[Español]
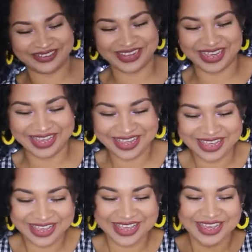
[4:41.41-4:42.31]
ok,
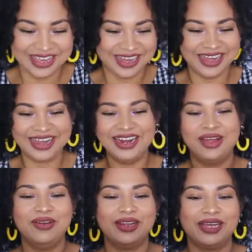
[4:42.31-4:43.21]
ah,
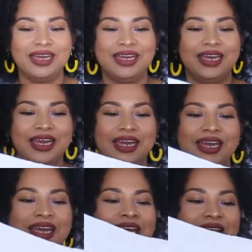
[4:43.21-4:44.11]
la verdad que
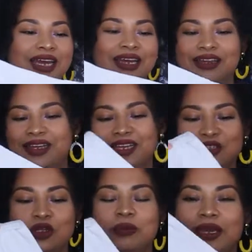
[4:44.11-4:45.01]

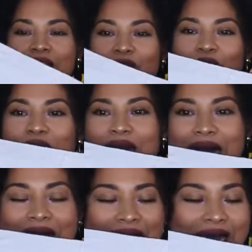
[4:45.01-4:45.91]
esto me quedó
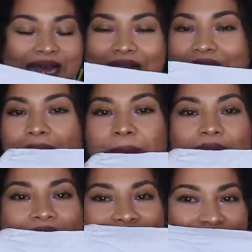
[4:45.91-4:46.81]
a la
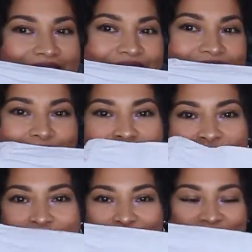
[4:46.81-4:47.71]
mera rayita de
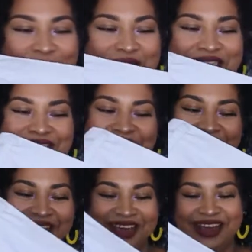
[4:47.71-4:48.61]
mis pompis
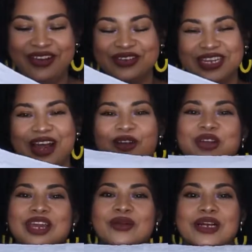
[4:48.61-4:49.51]
y o sea, no
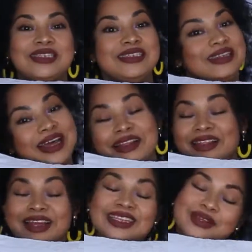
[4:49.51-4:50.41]
quiero
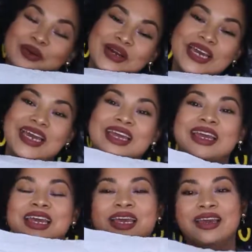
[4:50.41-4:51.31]
accidentes, ok.
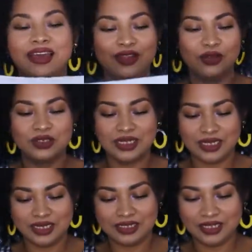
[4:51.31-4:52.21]
Entonces
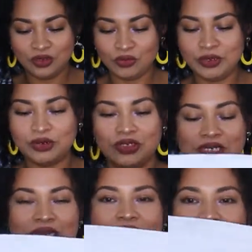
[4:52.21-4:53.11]
este es número
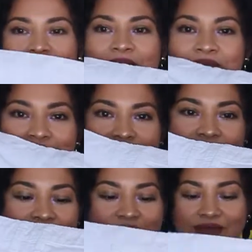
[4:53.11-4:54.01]
7
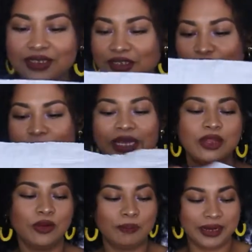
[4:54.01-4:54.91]
y no me
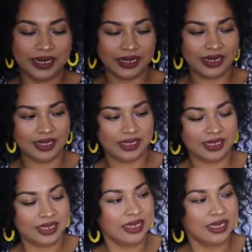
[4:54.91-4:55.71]
quedó para nada.